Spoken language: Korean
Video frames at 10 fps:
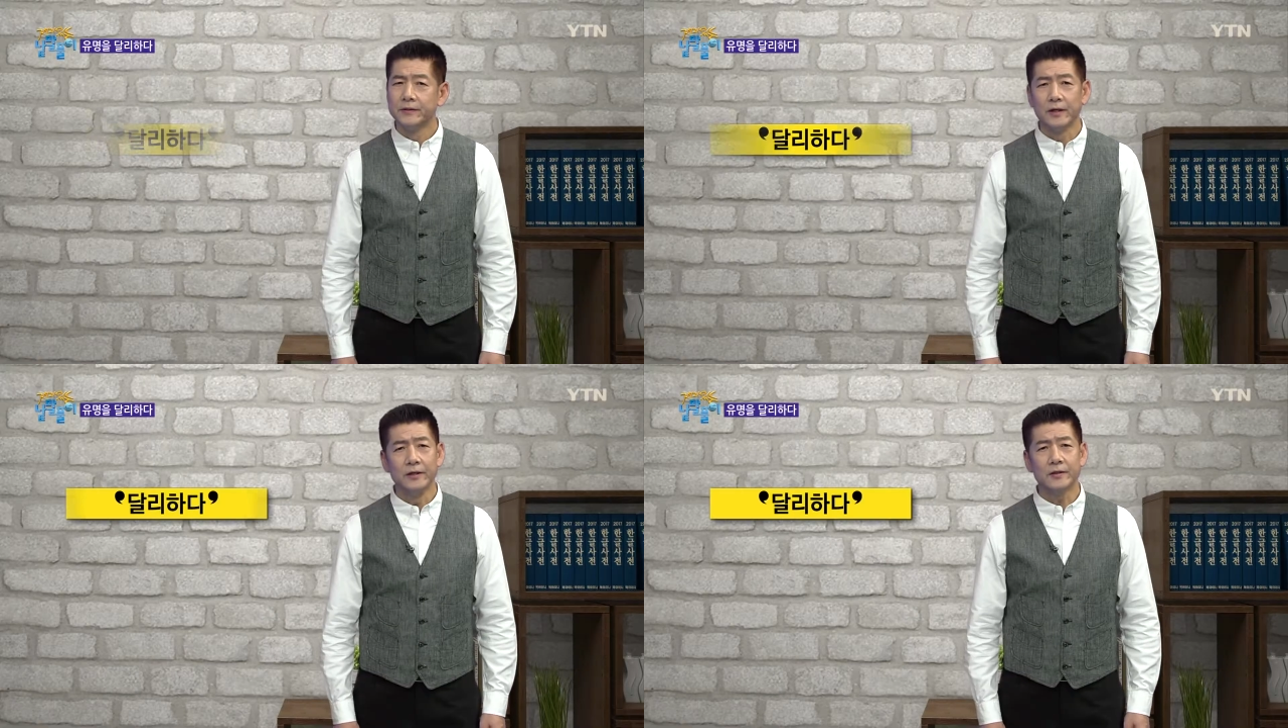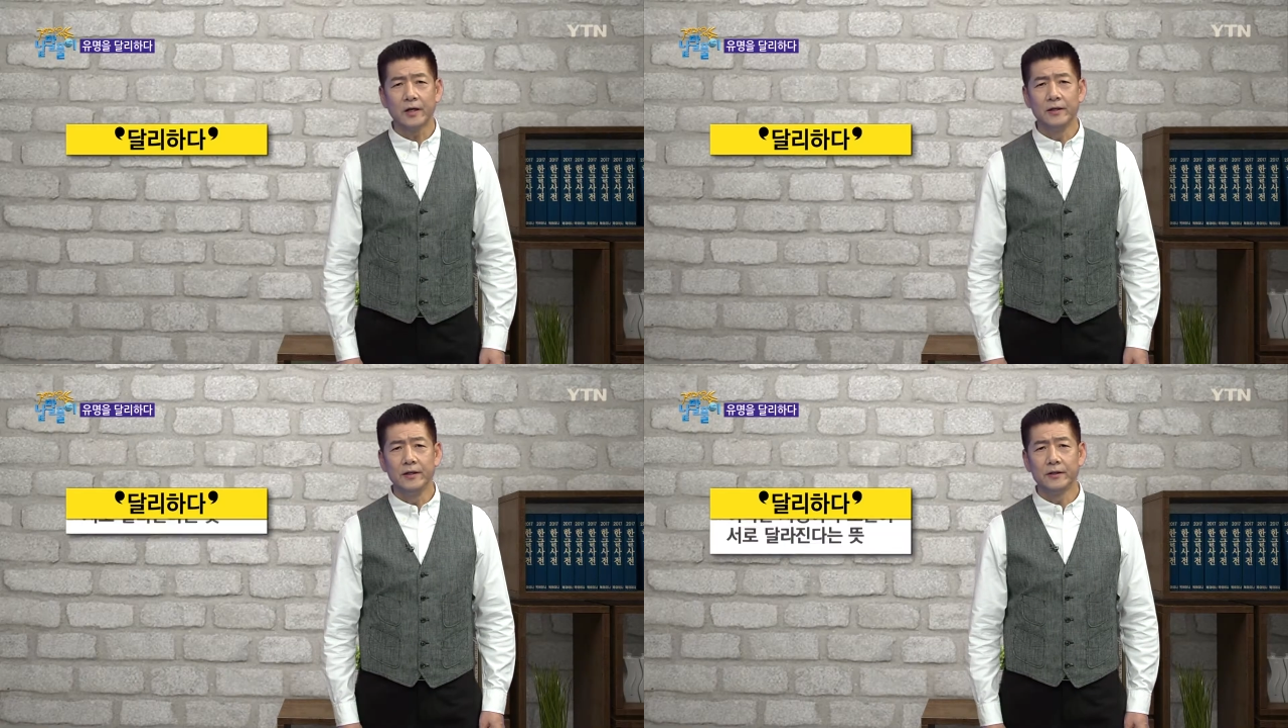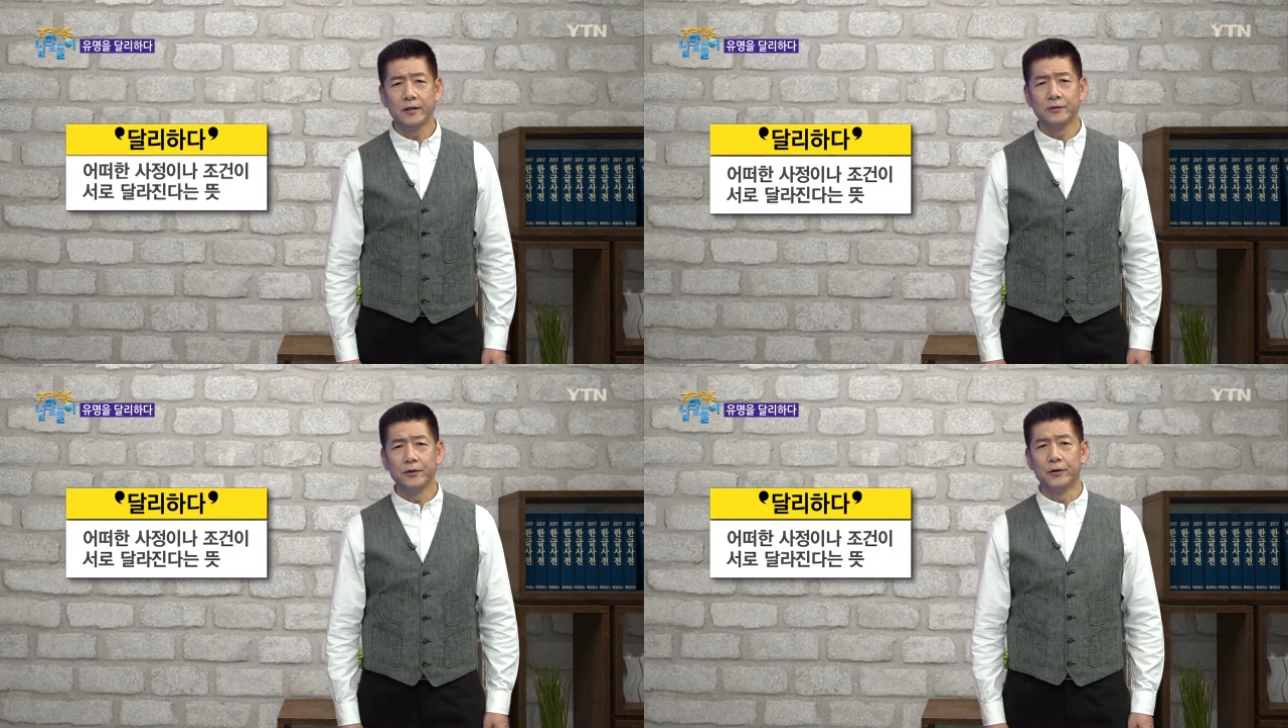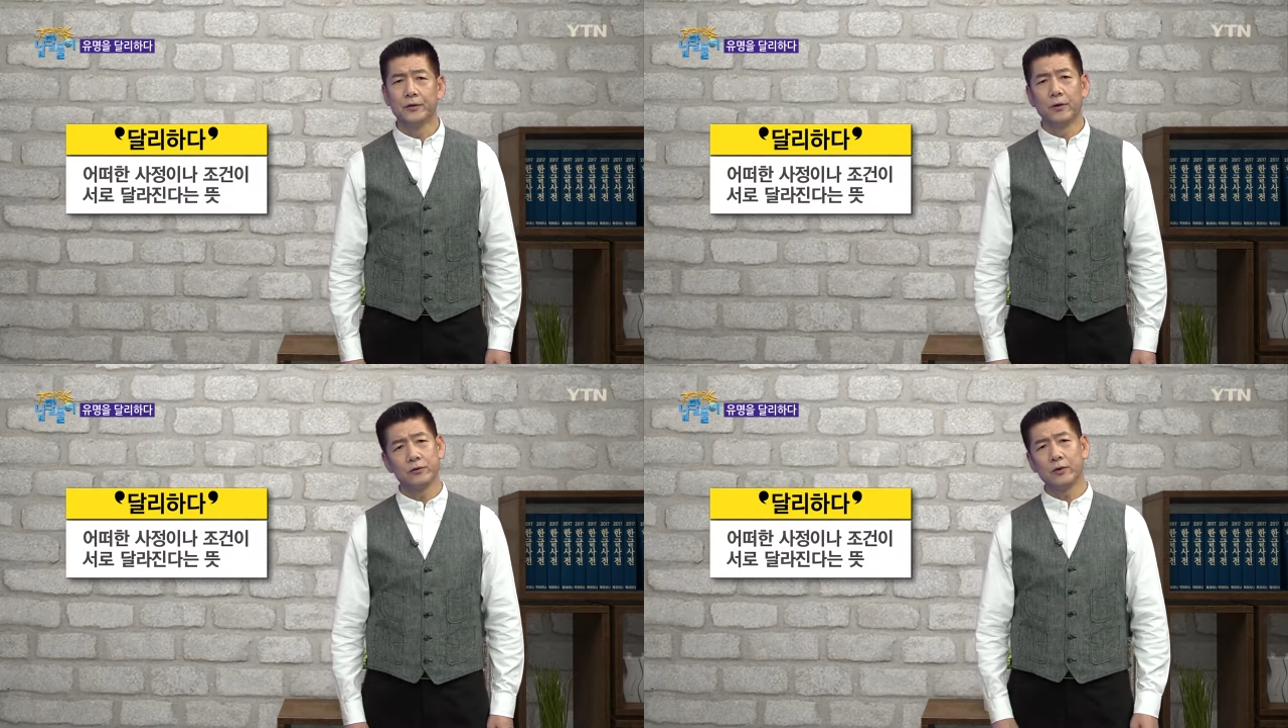네, 이 달리하다는요,
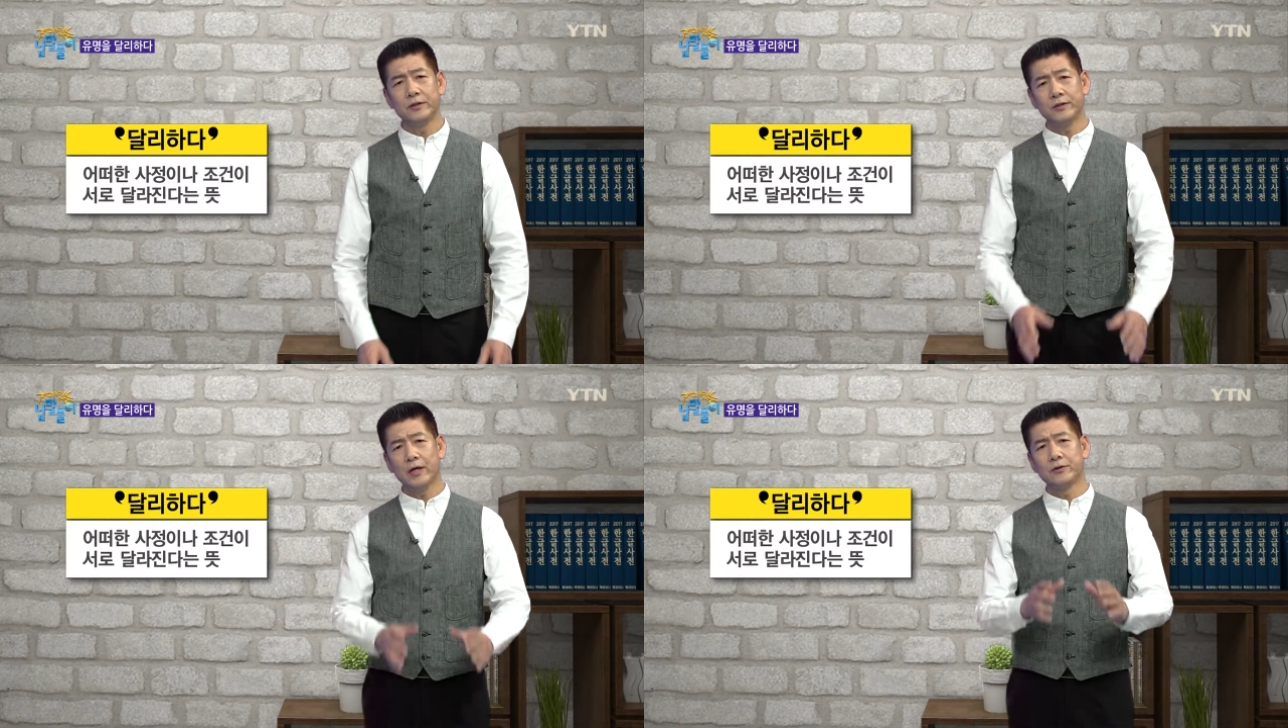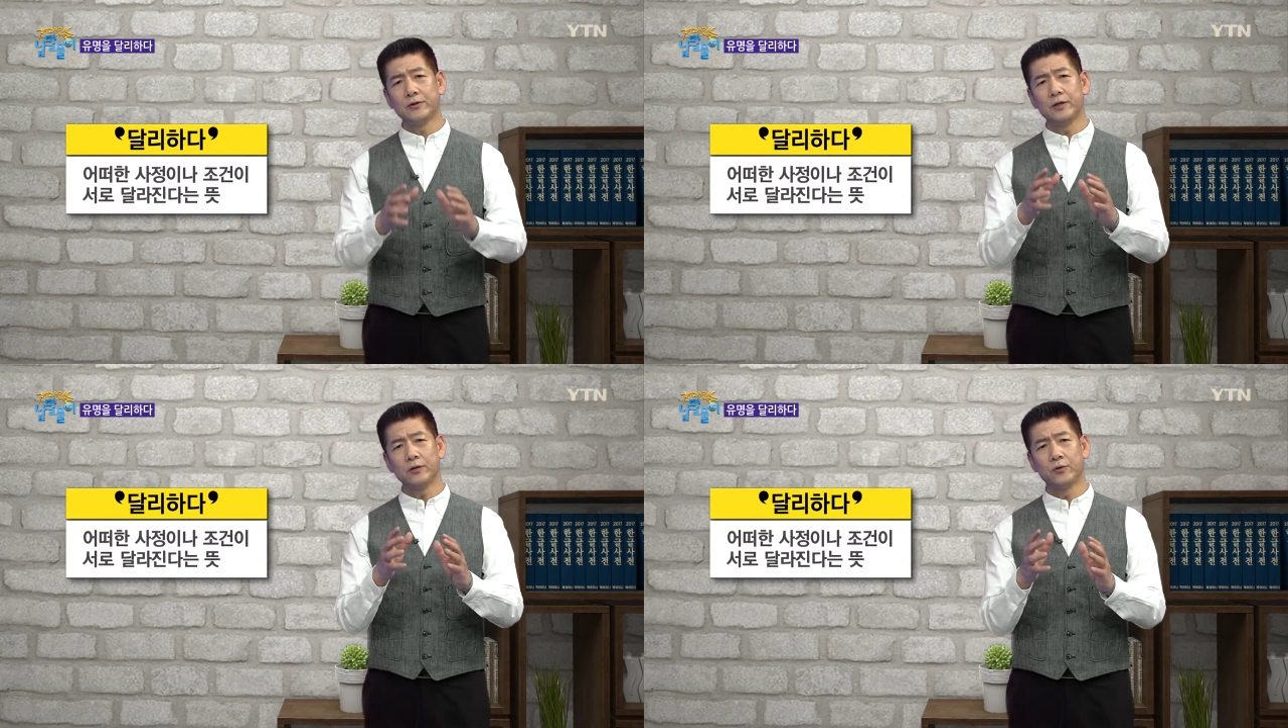어떠한 사정이나